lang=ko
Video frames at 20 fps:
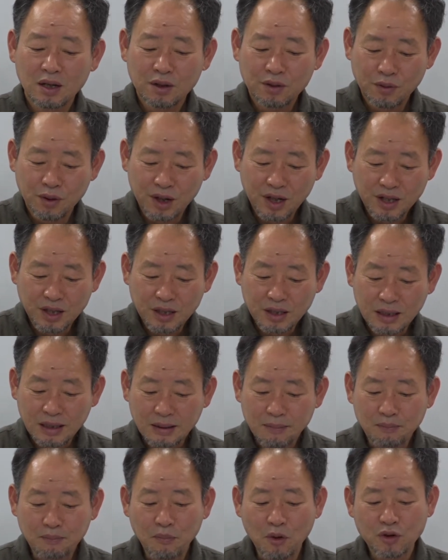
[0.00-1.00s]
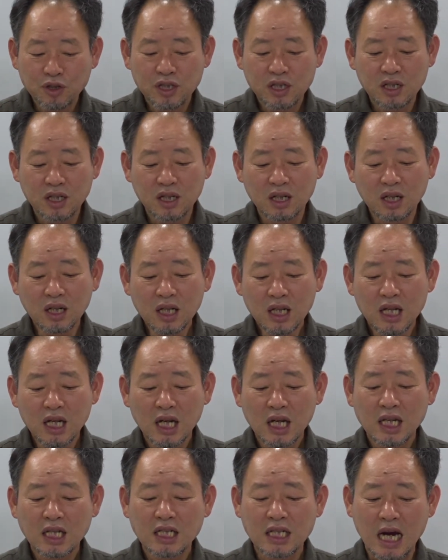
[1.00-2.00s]
되게 멋진
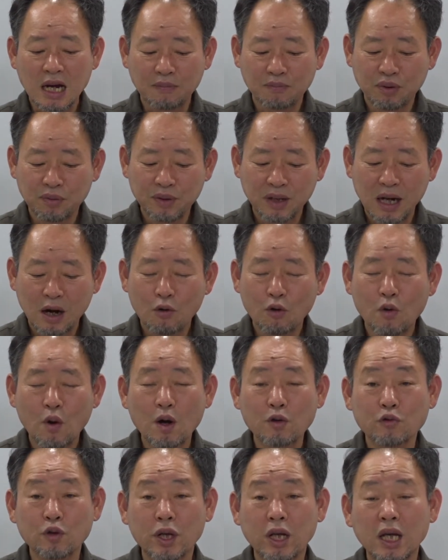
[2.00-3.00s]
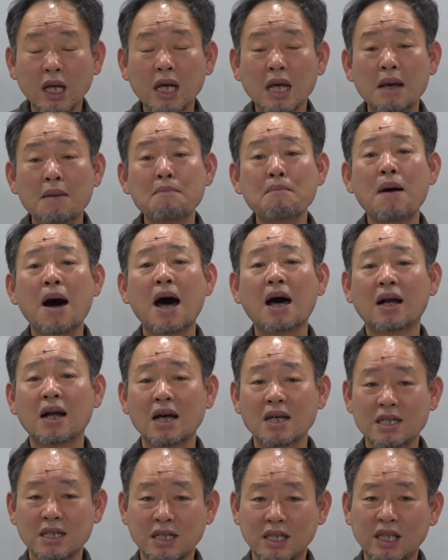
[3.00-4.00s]
작품이 나올 확률이
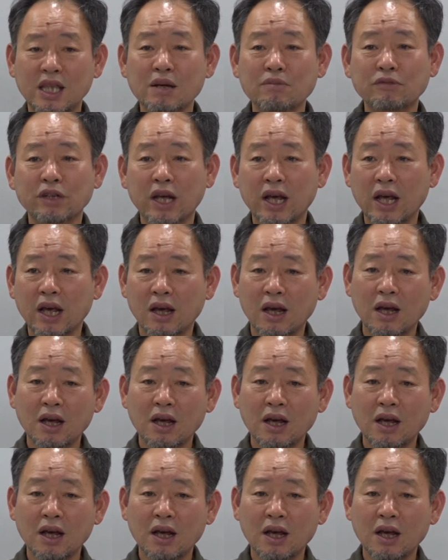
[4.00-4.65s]
많아지기 때문에